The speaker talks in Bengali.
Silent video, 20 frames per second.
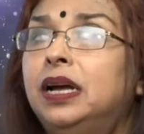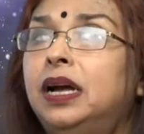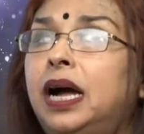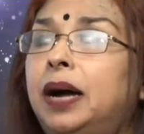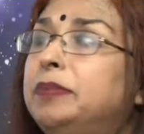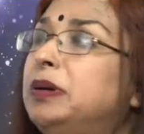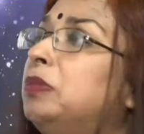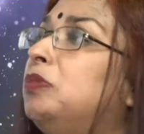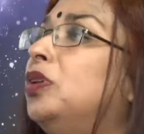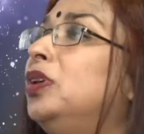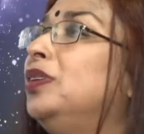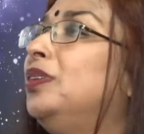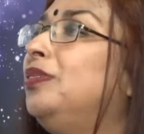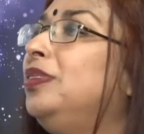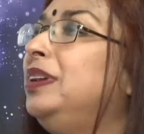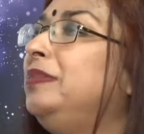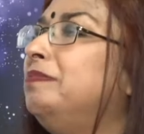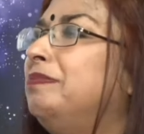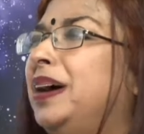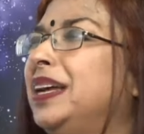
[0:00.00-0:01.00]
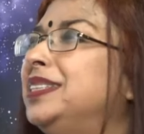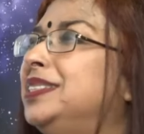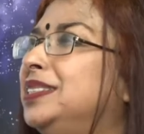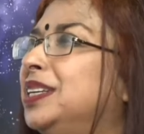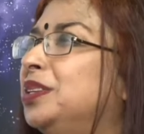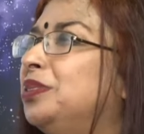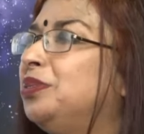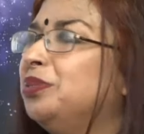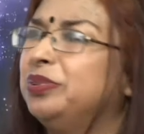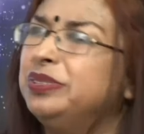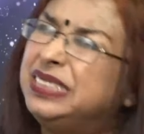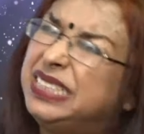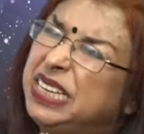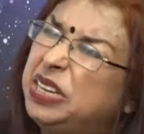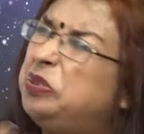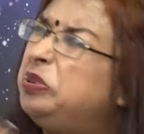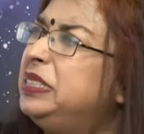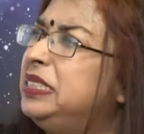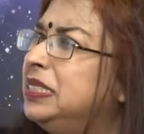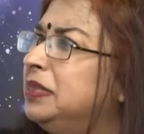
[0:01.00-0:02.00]
আমরা মনে করি বাচ্চা তো ঠিক
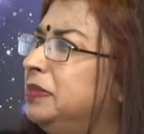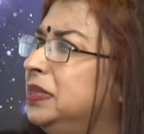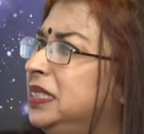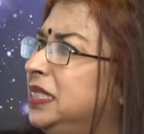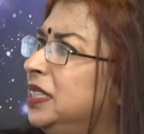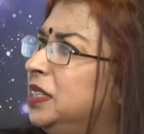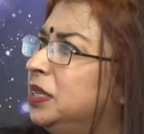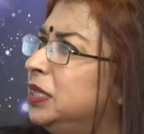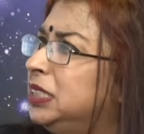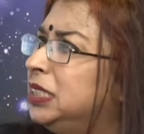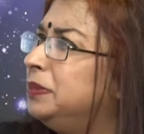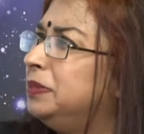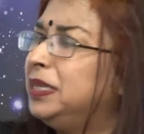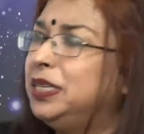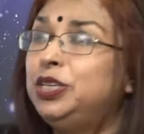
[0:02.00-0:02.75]
হয়ে যাবে ঠিক হয়ে যাবে